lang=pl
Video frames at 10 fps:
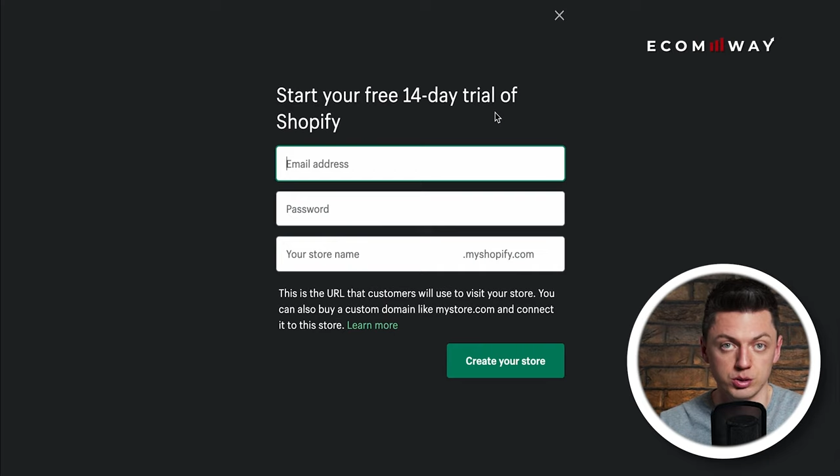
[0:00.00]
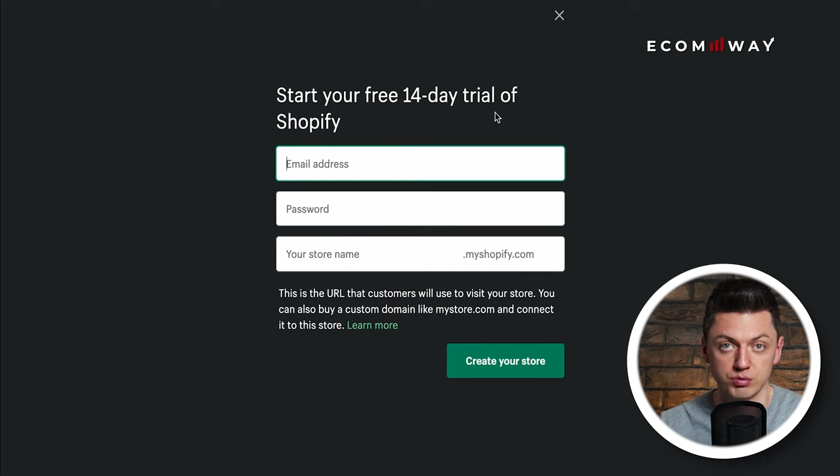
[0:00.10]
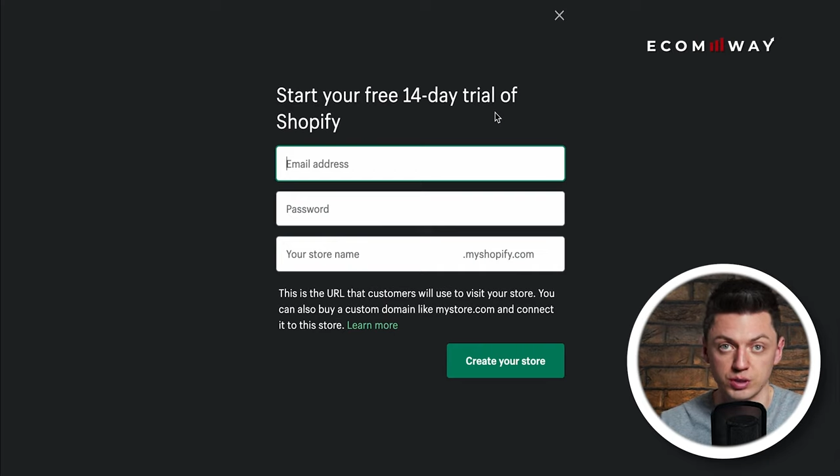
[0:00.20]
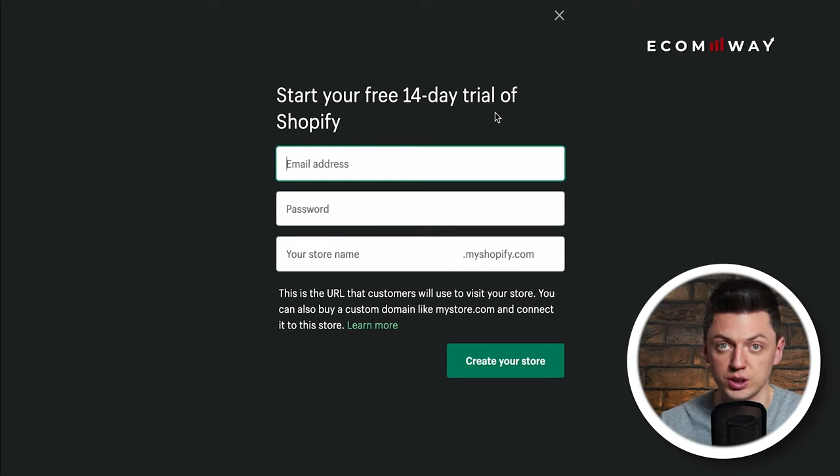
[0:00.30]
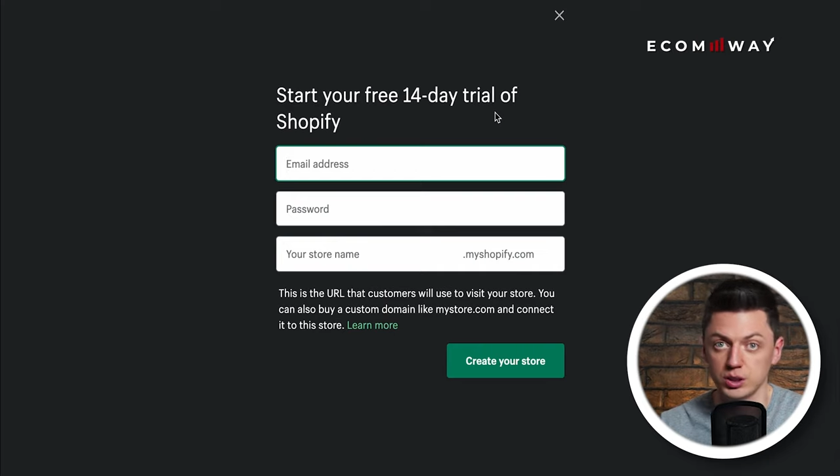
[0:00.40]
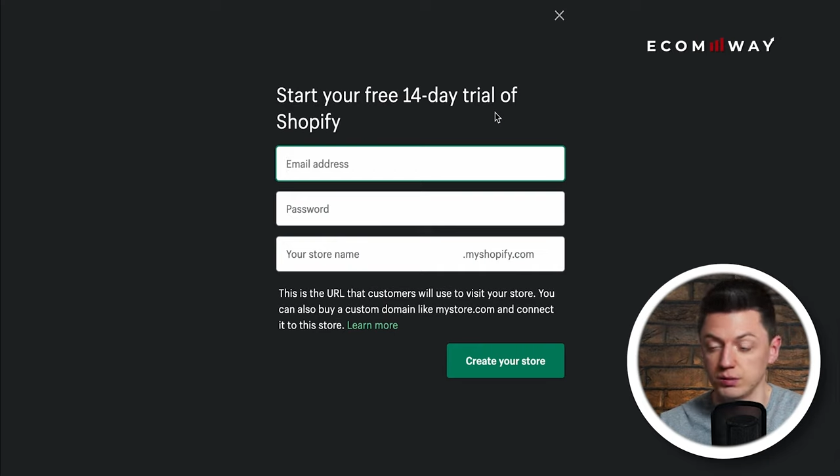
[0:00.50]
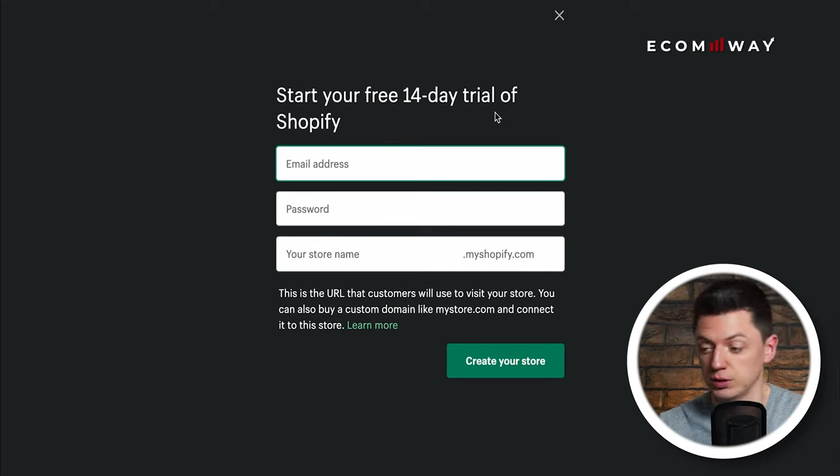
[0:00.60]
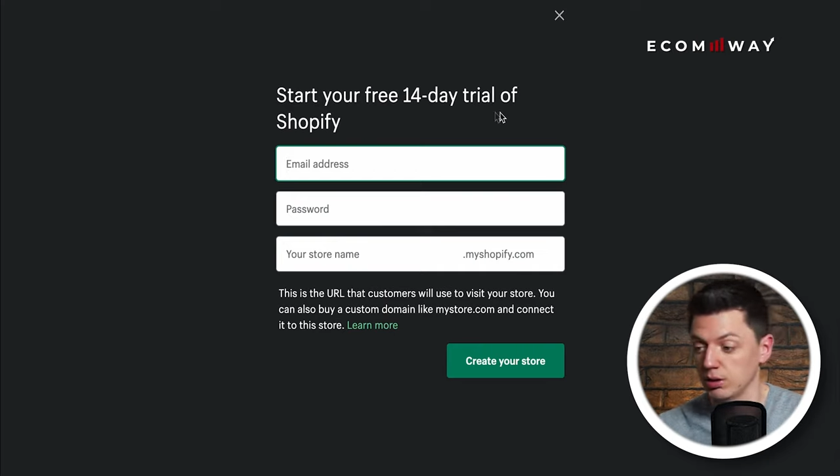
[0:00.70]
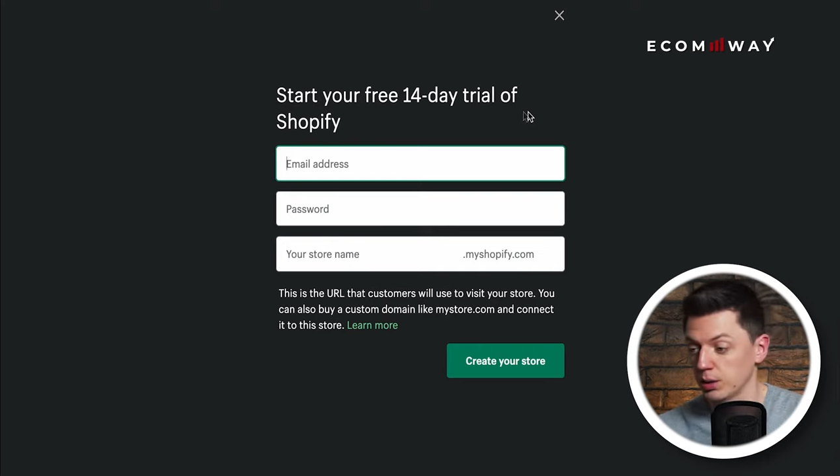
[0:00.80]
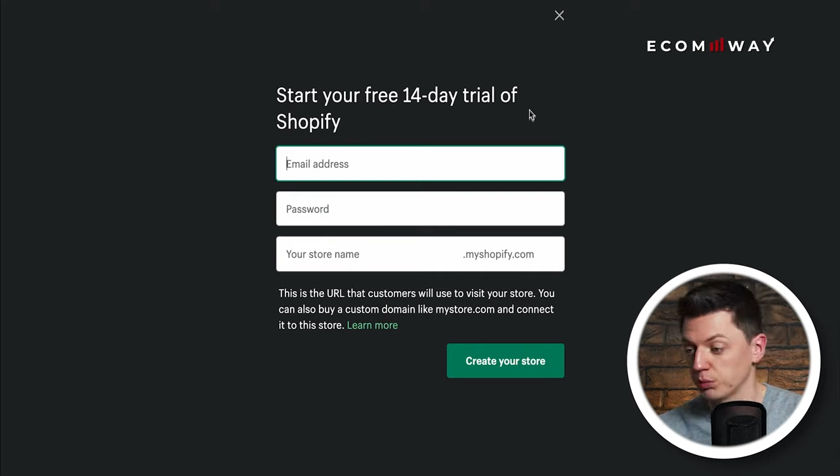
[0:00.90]
29
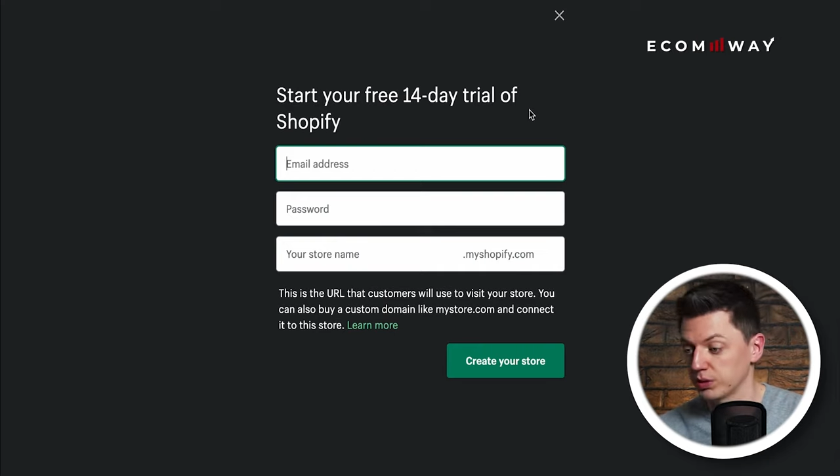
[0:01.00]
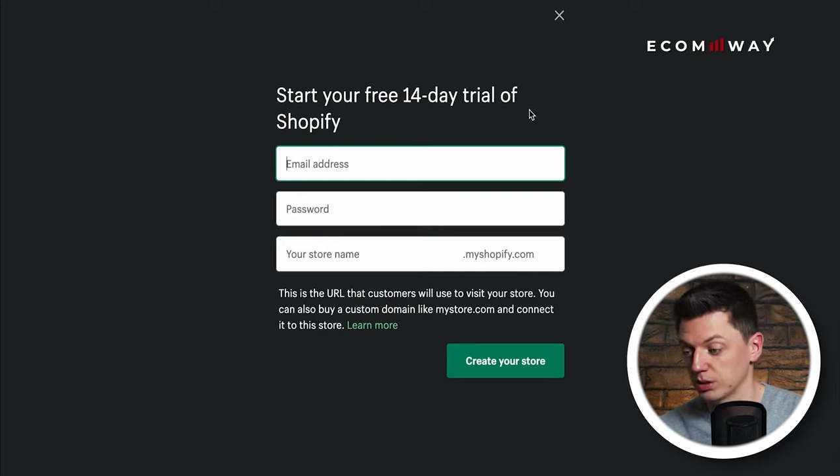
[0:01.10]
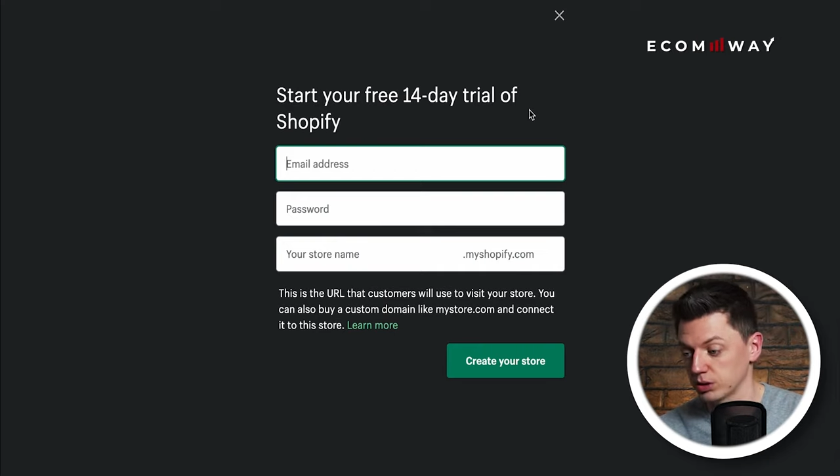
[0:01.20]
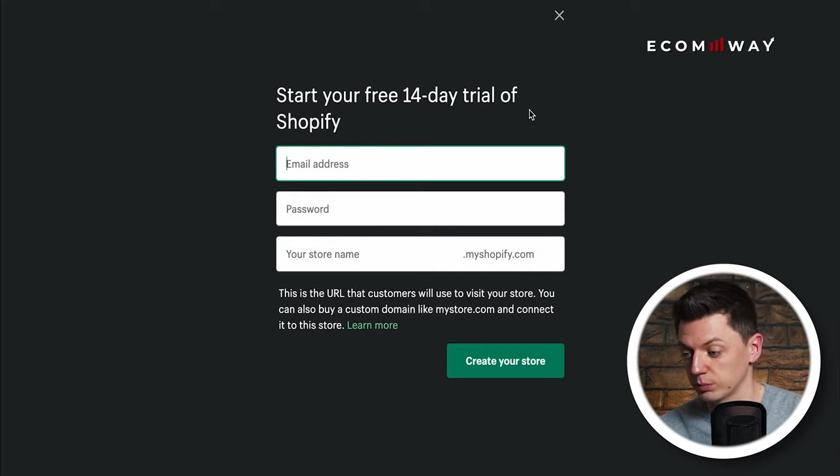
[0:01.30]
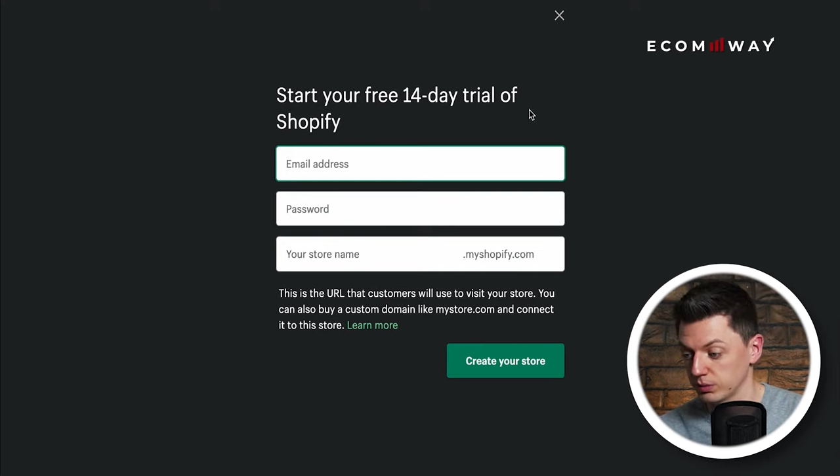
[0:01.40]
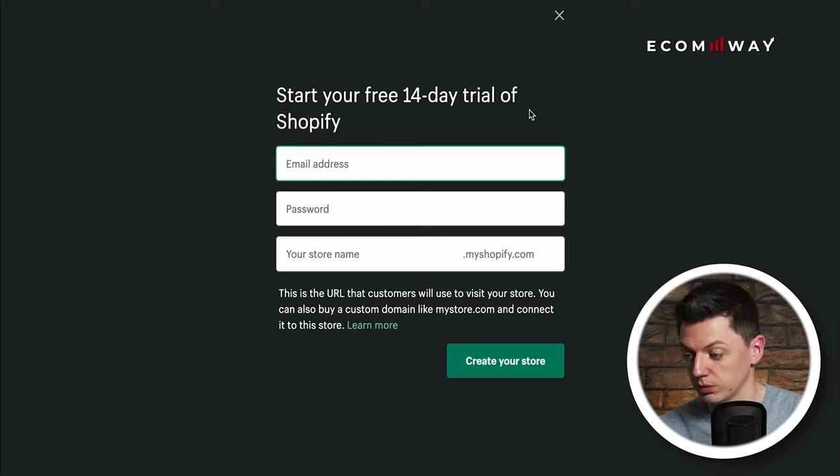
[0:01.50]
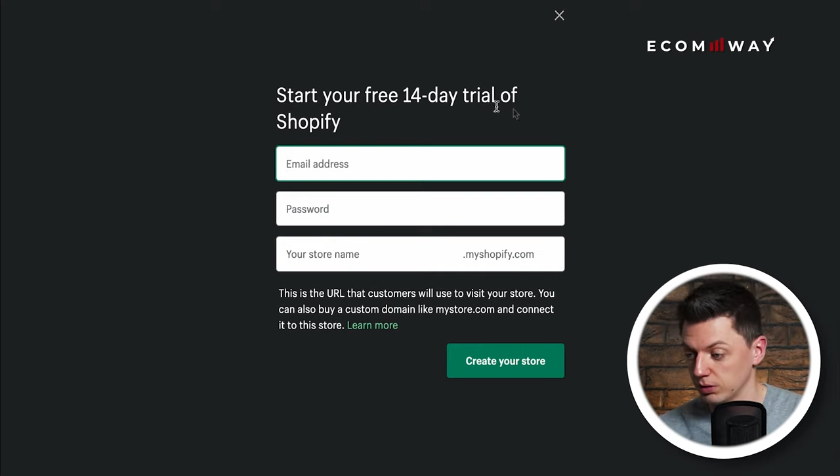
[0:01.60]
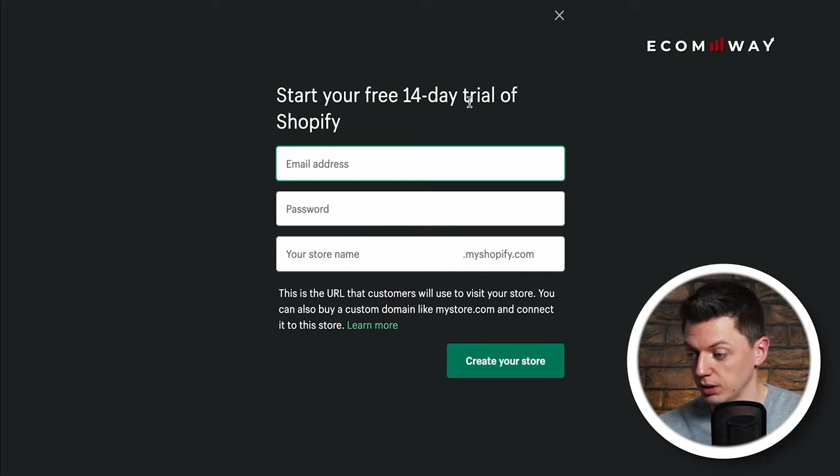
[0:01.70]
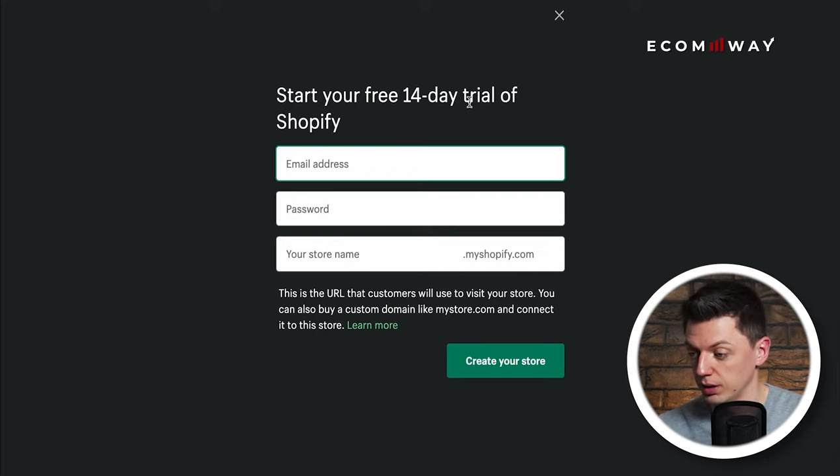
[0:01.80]
dolarów, także na pewno